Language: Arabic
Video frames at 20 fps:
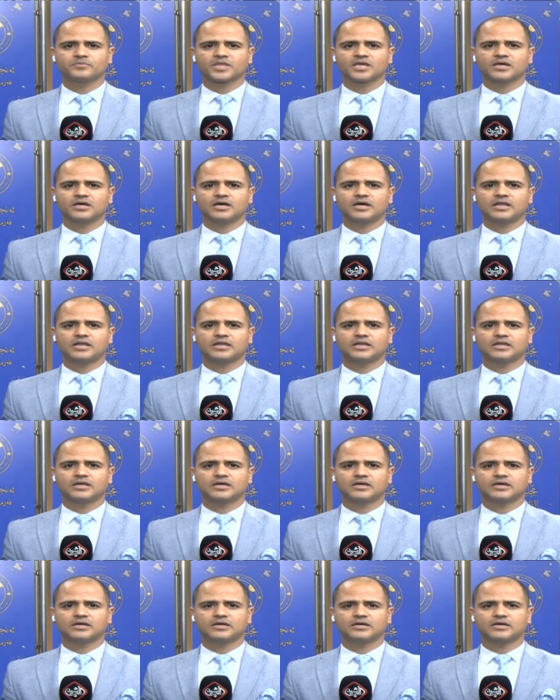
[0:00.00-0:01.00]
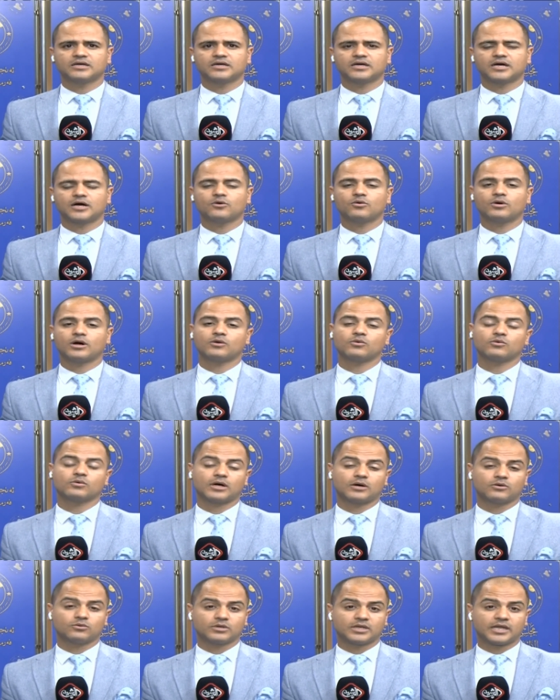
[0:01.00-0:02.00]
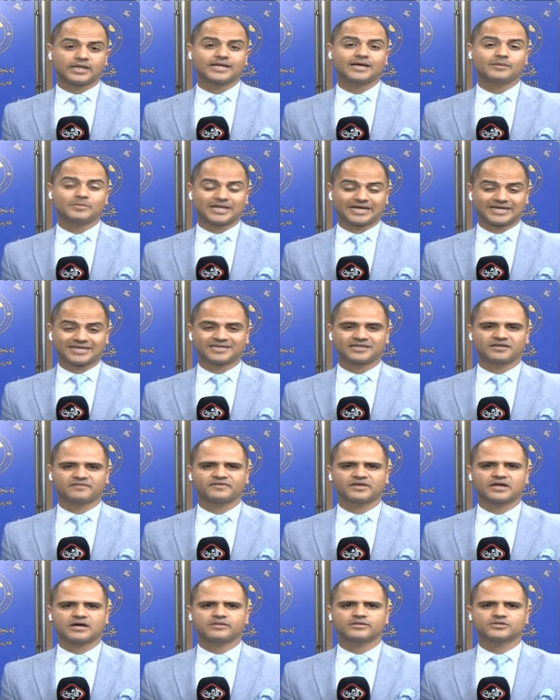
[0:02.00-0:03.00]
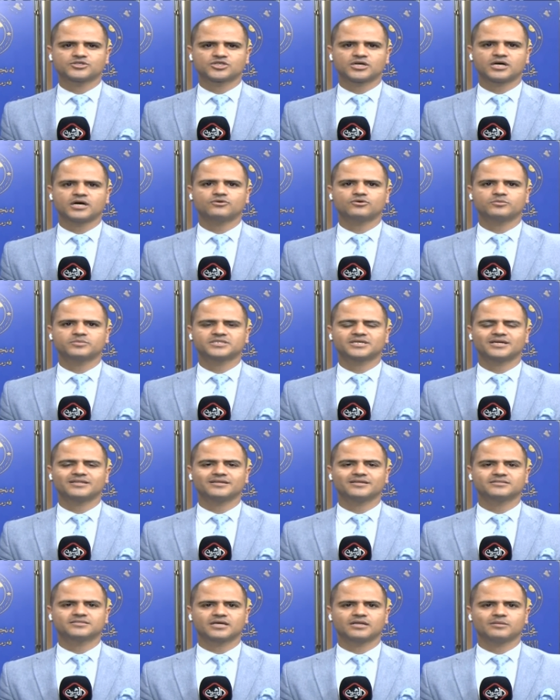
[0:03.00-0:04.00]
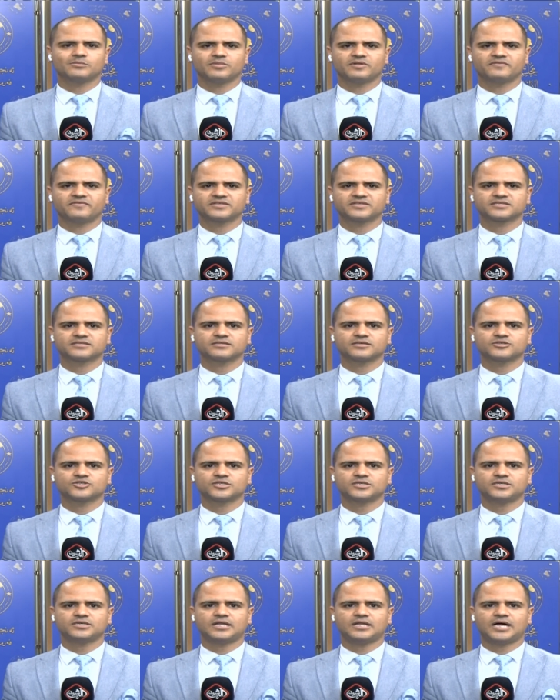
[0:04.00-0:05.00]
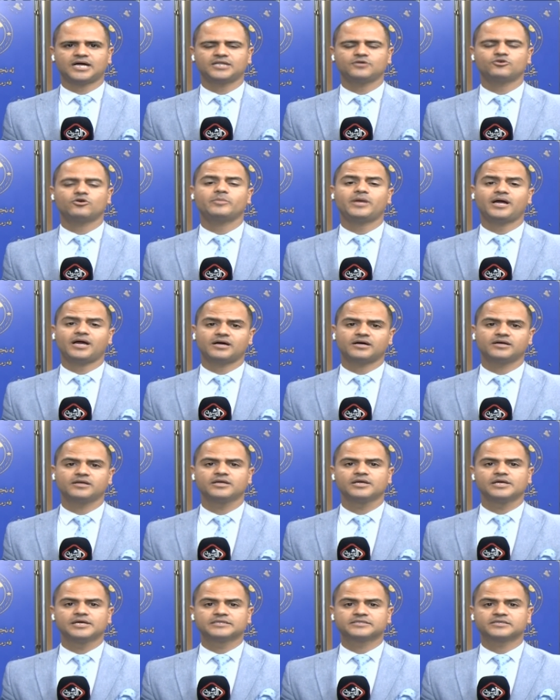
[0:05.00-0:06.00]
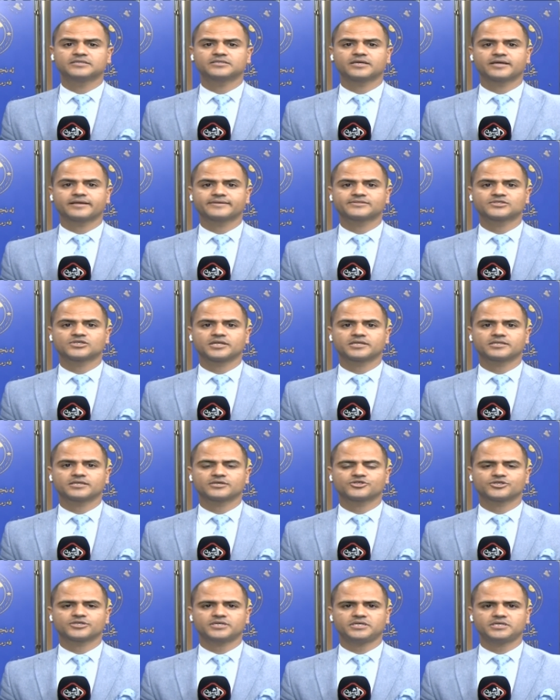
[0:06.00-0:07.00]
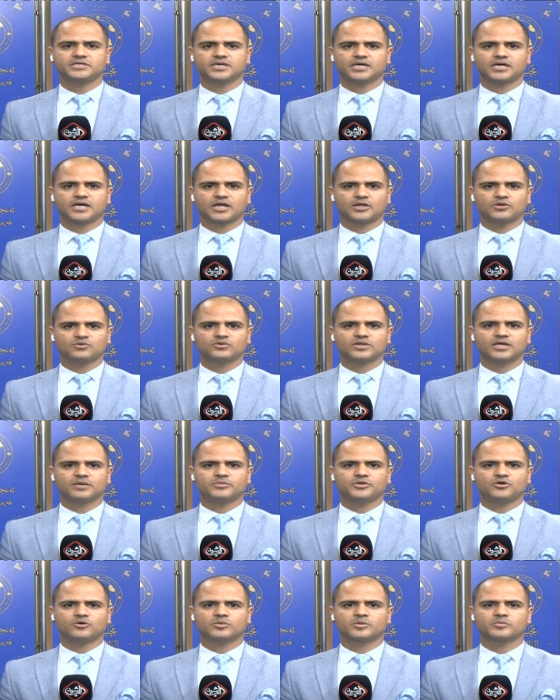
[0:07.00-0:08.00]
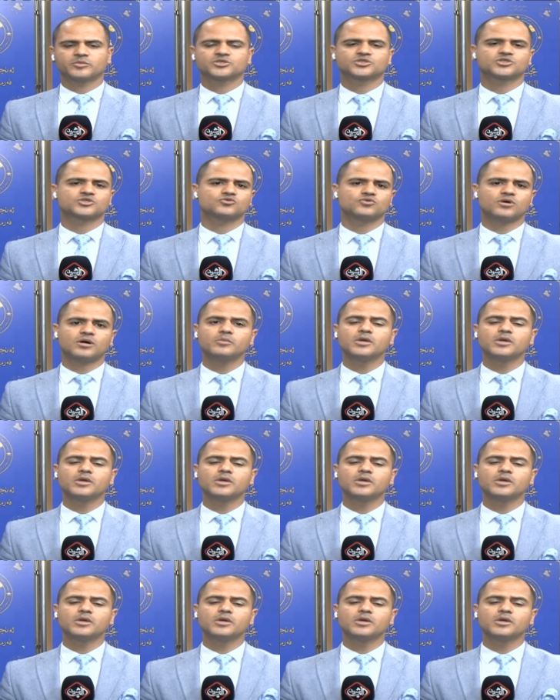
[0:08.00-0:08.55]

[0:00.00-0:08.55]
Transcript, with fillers: أو, أو, أو الأيام الأخيرة في هذا الشهر وبالتالي ينتهي الفصل التشريعي الحالي ومعها تنتهي السنة التشريعية الأولى من عمر مجلس النواب